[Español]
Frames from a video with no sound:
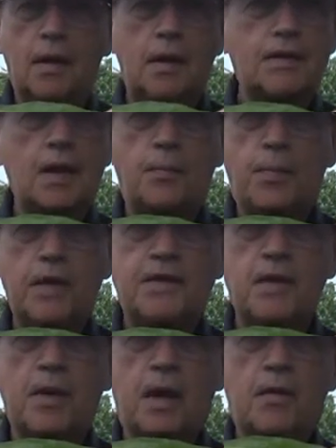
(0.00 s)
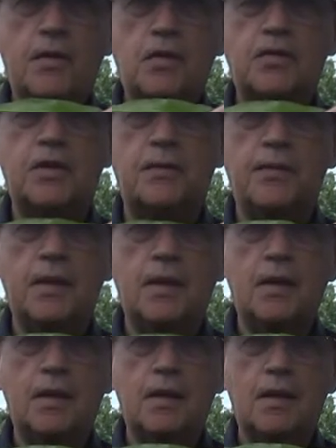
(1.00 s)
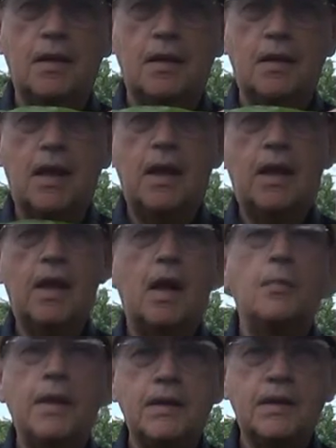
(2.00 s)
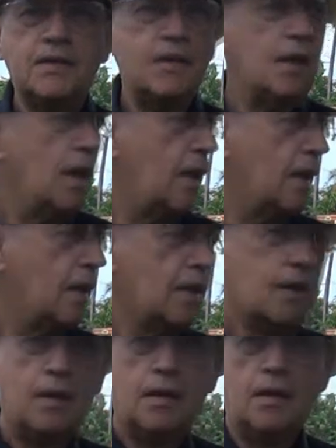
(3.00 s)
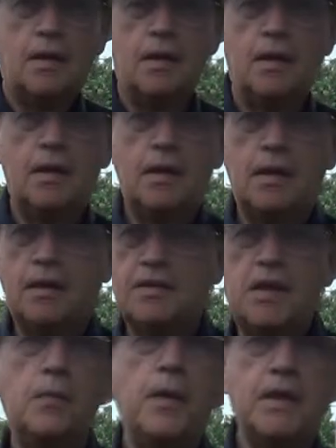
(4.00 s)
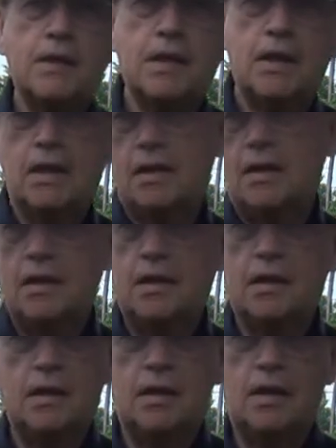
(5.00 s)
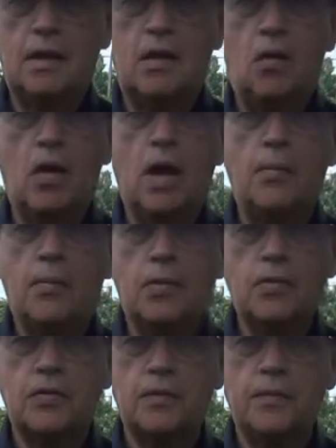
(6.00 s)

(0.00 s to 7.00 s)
esa especie maravillosa que generalmente se da silvestre en los campos.